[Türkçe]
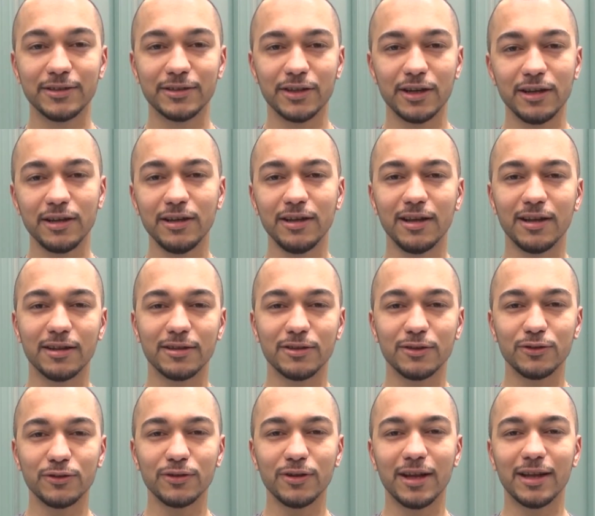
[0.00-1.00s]
Çeyrek
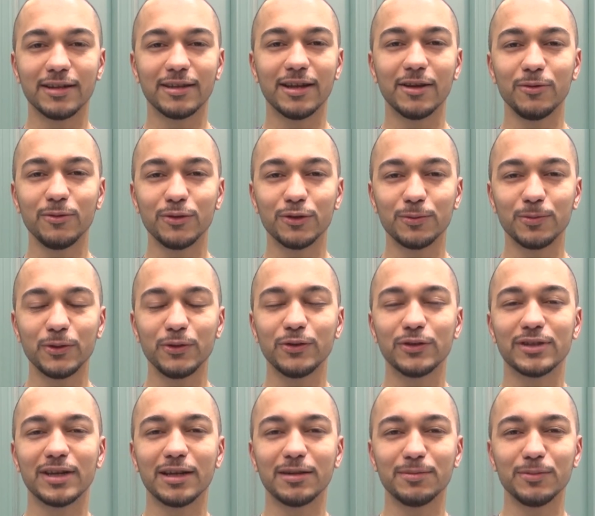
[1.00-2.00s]
altın şu anda
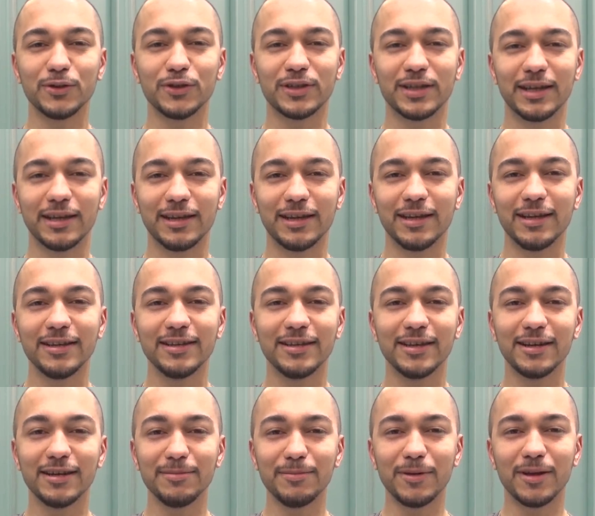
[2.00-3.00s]
3160 TL,
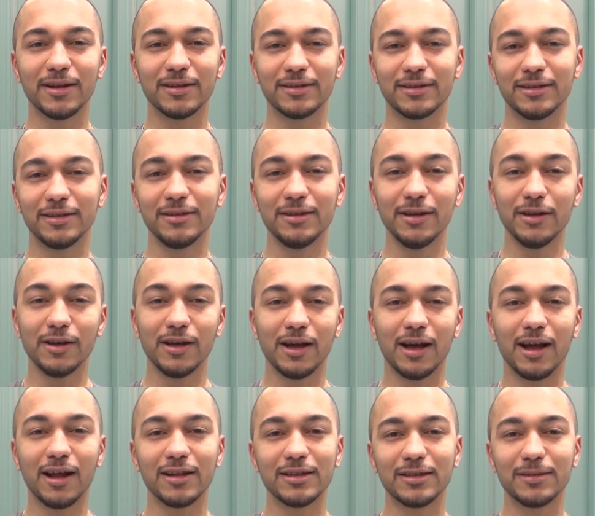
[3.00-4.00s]
yarım altın
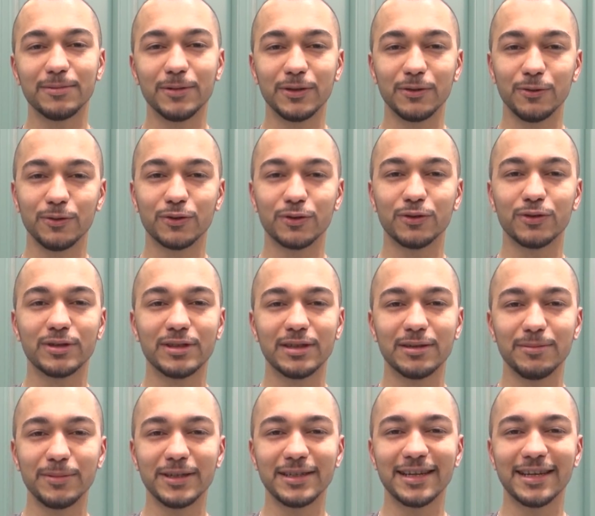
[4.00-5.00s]

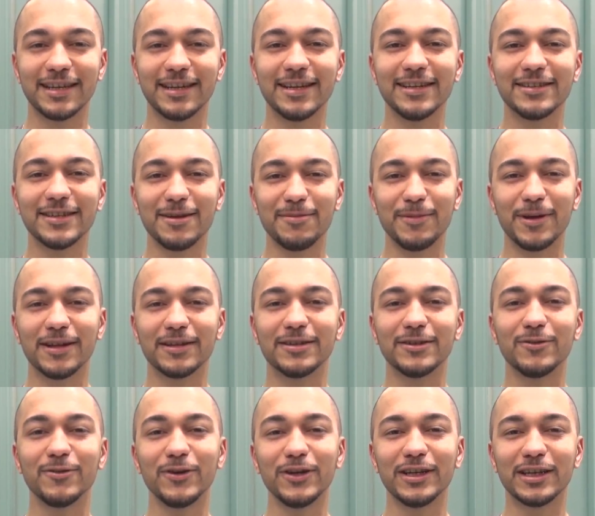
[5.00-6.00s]
6320 TL, tam
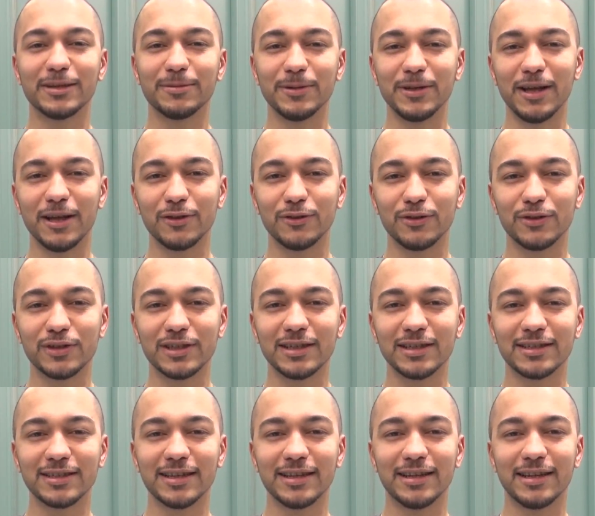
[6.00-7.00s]
altın
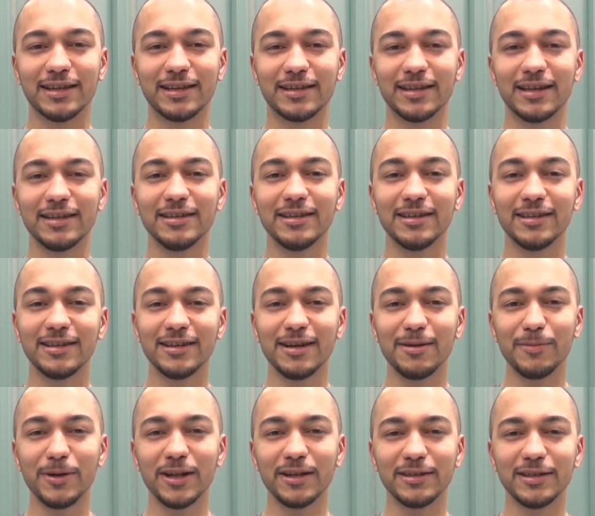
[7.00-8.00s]
12640 TL'den,
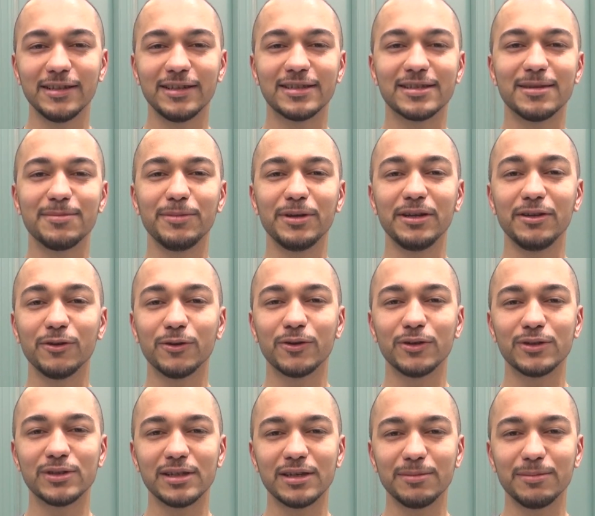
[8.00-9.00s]
gram altın ise
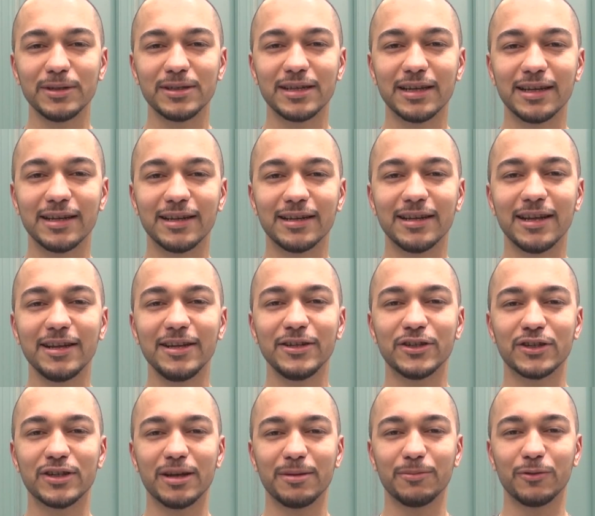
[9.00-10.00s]
1920 TL'den
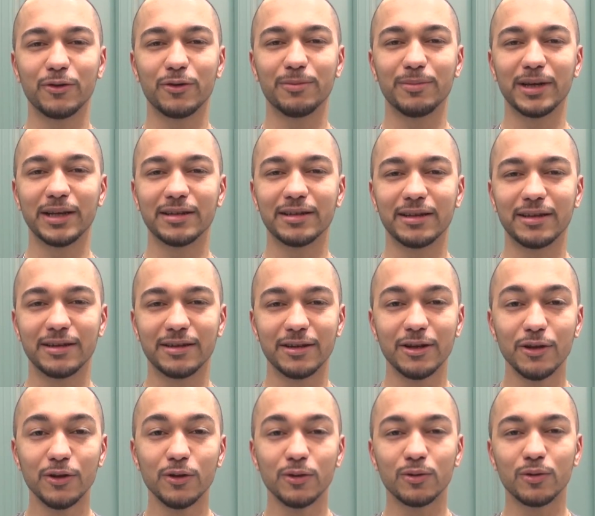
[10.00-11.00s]
işlem görmektedir.
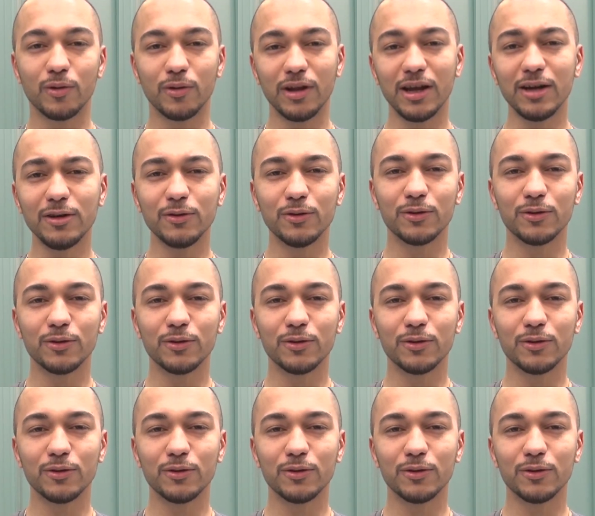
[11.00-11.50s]
Dolar